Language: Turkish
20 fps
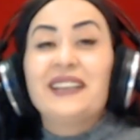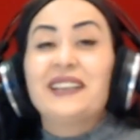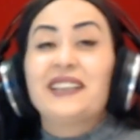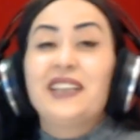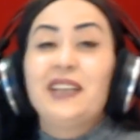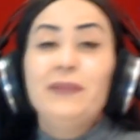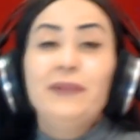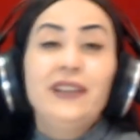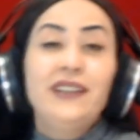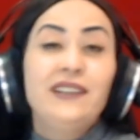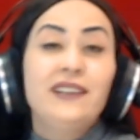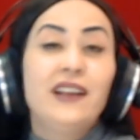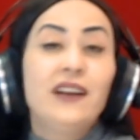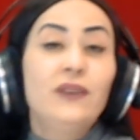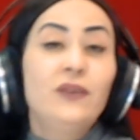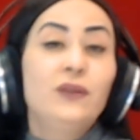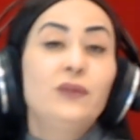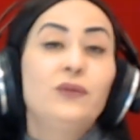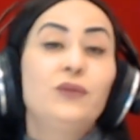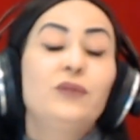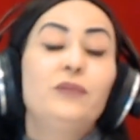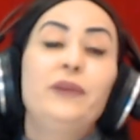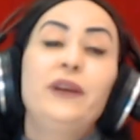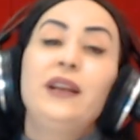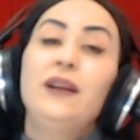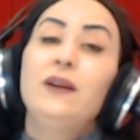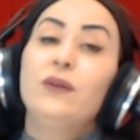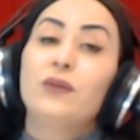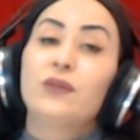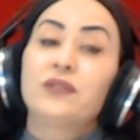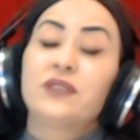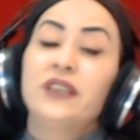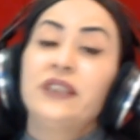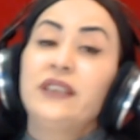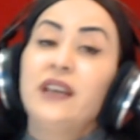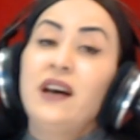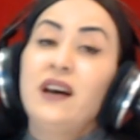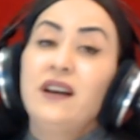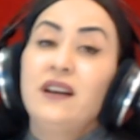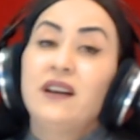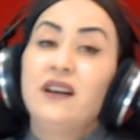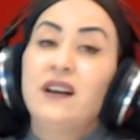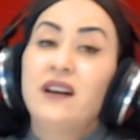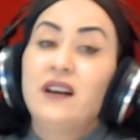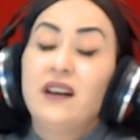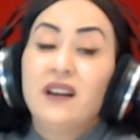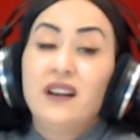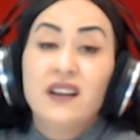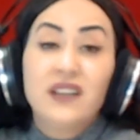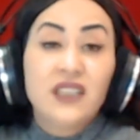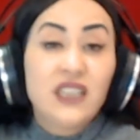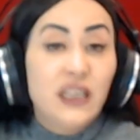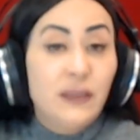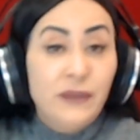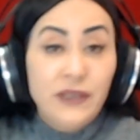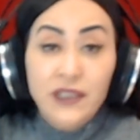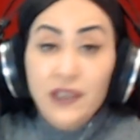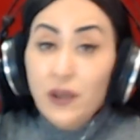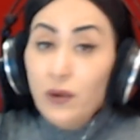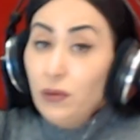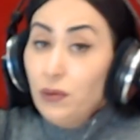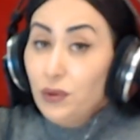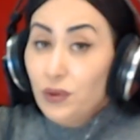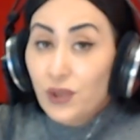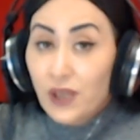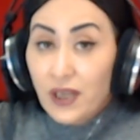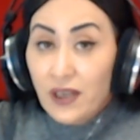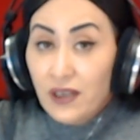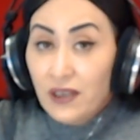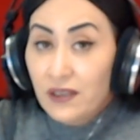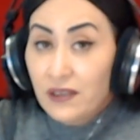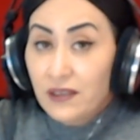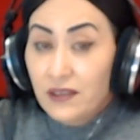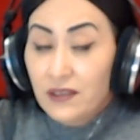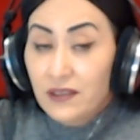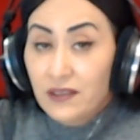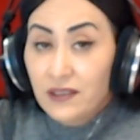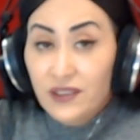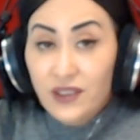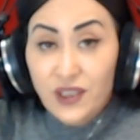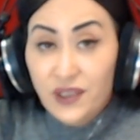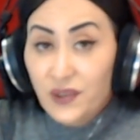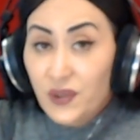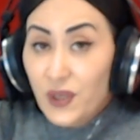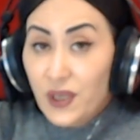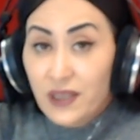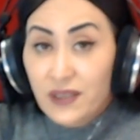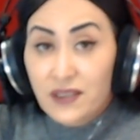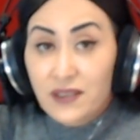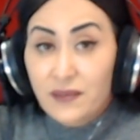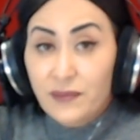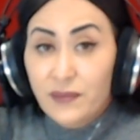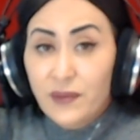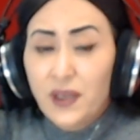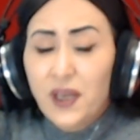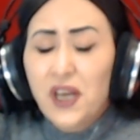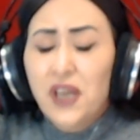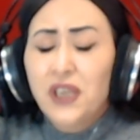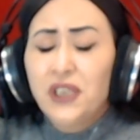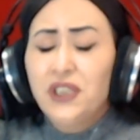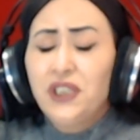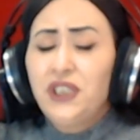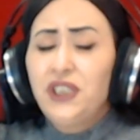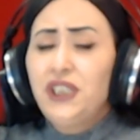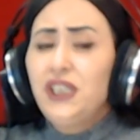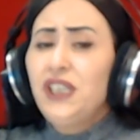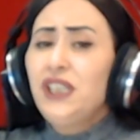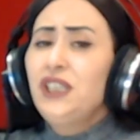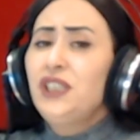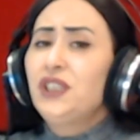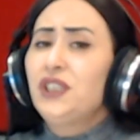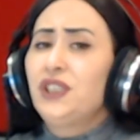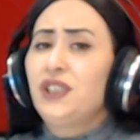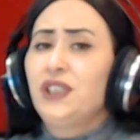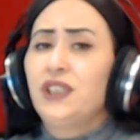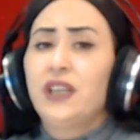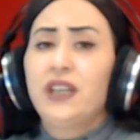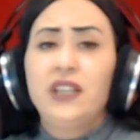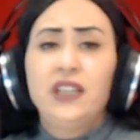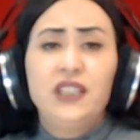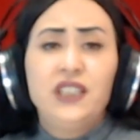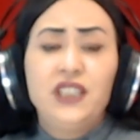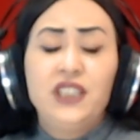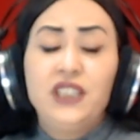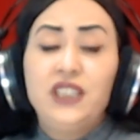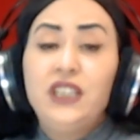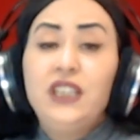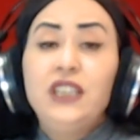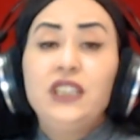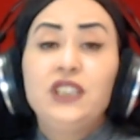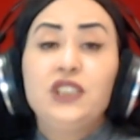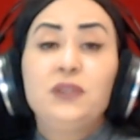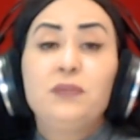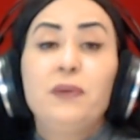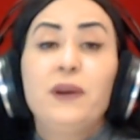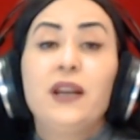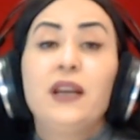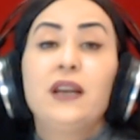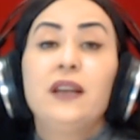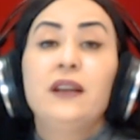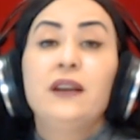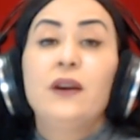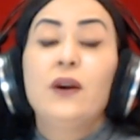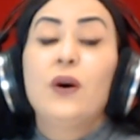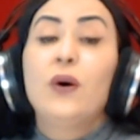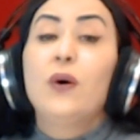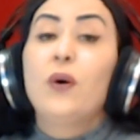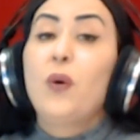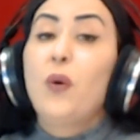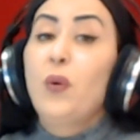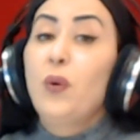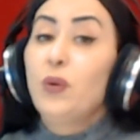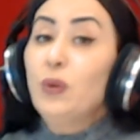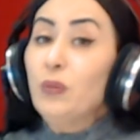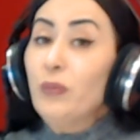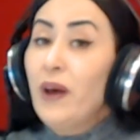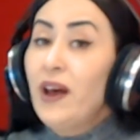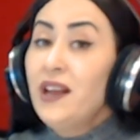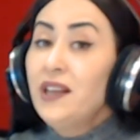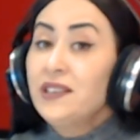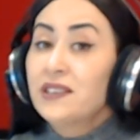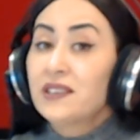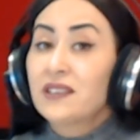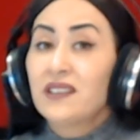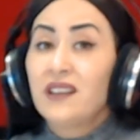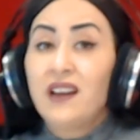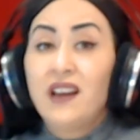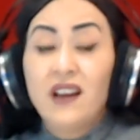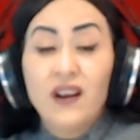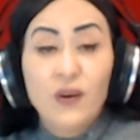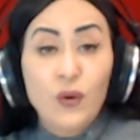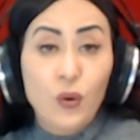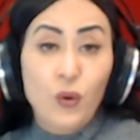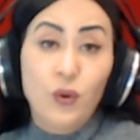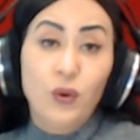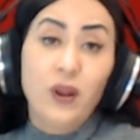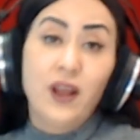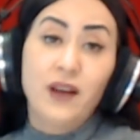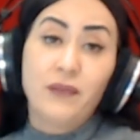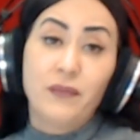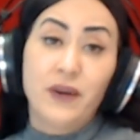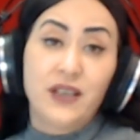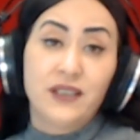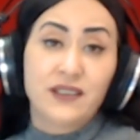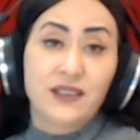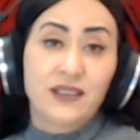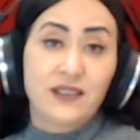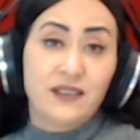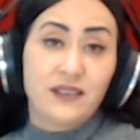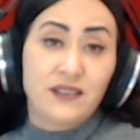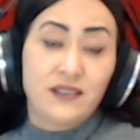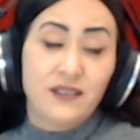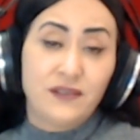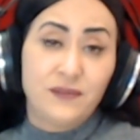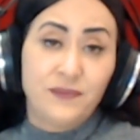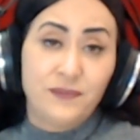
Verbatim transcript: Kimin ne olduğu belli olsa da kimin ne olacağı cancağızım hiç hiç belli olmaz olamaz.''